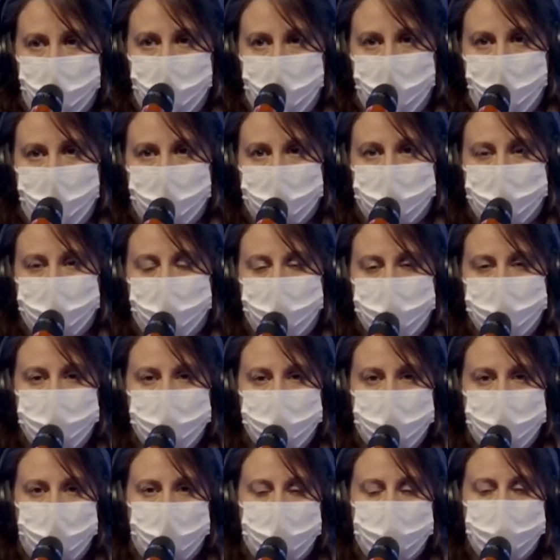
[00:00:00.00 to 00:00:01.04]
de
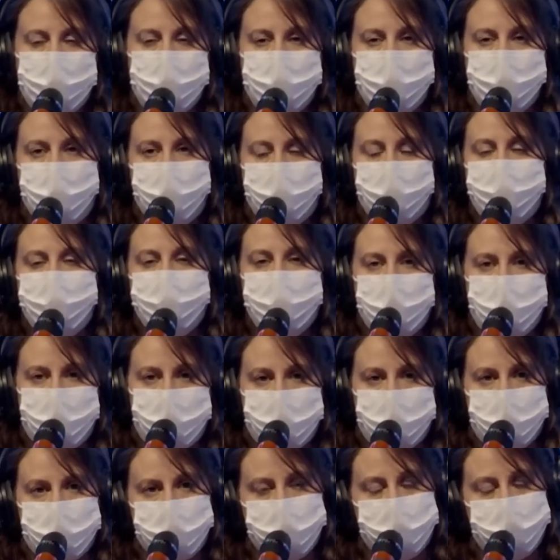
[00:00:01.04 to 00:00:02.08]
comunicación, el desafío
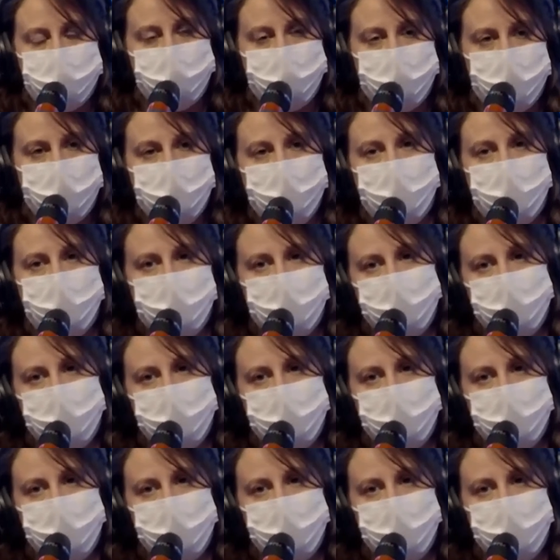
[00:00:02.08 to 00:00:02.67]
usuario